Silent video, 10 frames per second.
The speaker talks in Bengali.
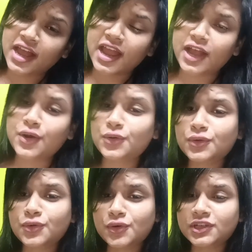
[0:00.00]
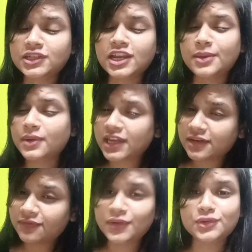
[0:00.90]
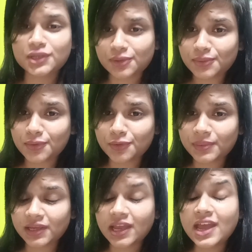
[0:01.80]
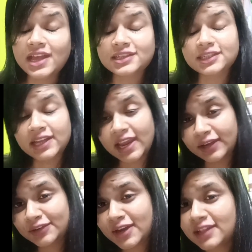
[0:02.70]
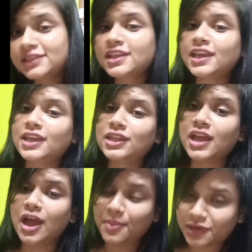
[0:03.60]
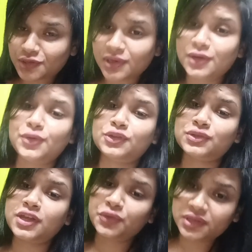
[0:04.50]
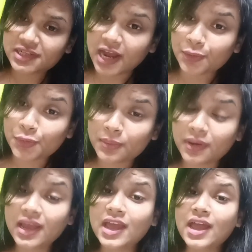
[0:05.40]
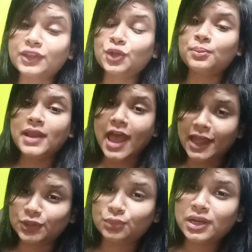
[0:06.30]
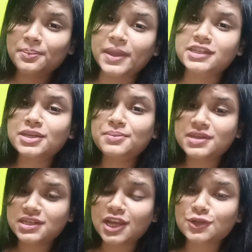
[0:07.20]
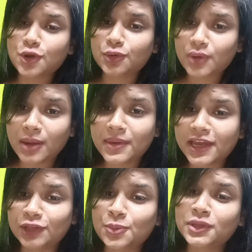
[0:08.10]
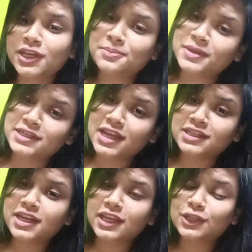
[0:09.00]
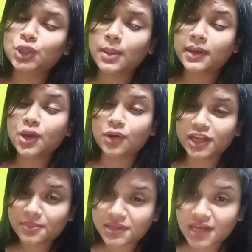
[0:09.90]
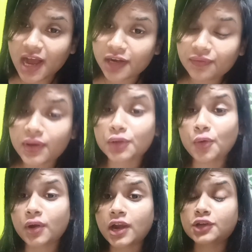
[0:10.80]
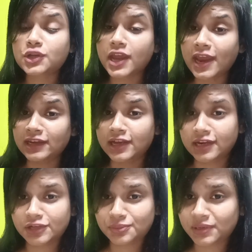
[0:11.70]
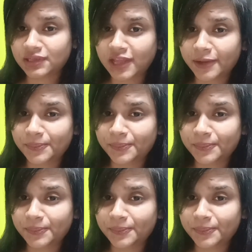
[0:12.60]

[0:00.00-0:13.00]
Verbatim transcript: এখনও করছে এবং ইন ফিউচারেও করবে যারা এন্ট্রান্স থেকে আমার সঙ্গে রয়েছে তারা তো জানো এবং তোমরা এতটা বেশি বিশ্বাস করো আমাকে তোমাদের এই বিশ্বাসটাই কিন্তু আমাকে অনেক বেশি হার্ডওয়ার্ক করার এনকারেজমেন্ট দেয়